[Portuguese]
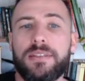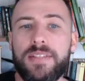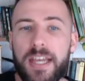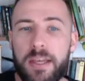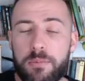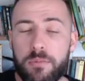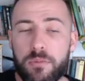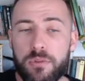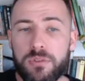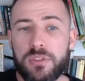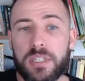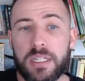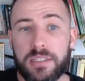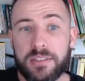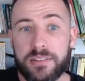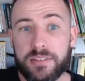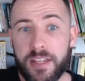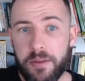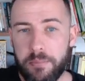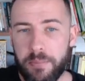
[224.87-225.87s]
Temos
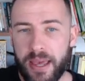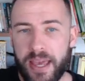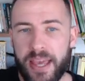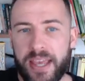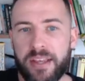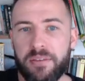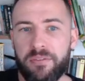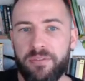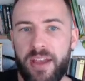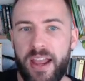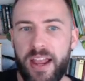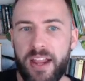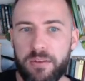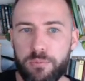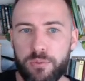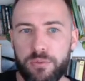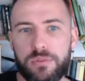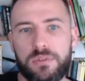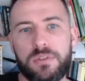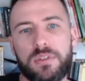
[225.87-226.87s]
também
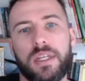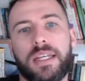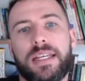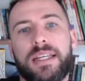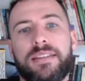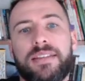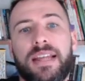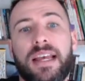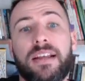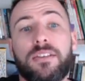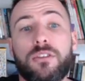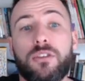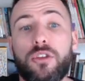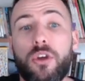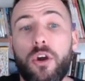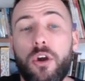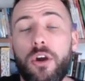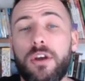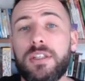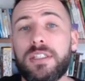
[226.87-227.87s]
verbos que têm
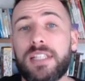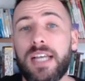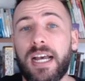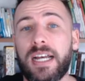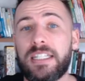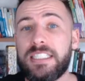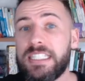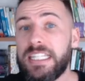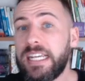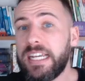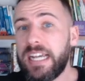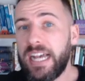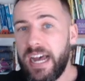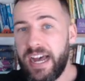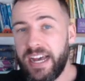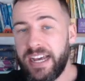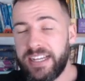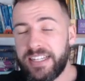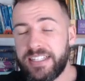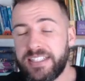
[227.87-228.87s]
dois
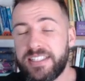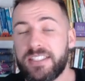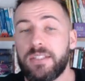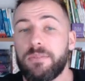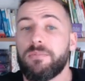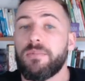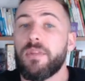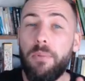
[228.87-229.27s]
radicais,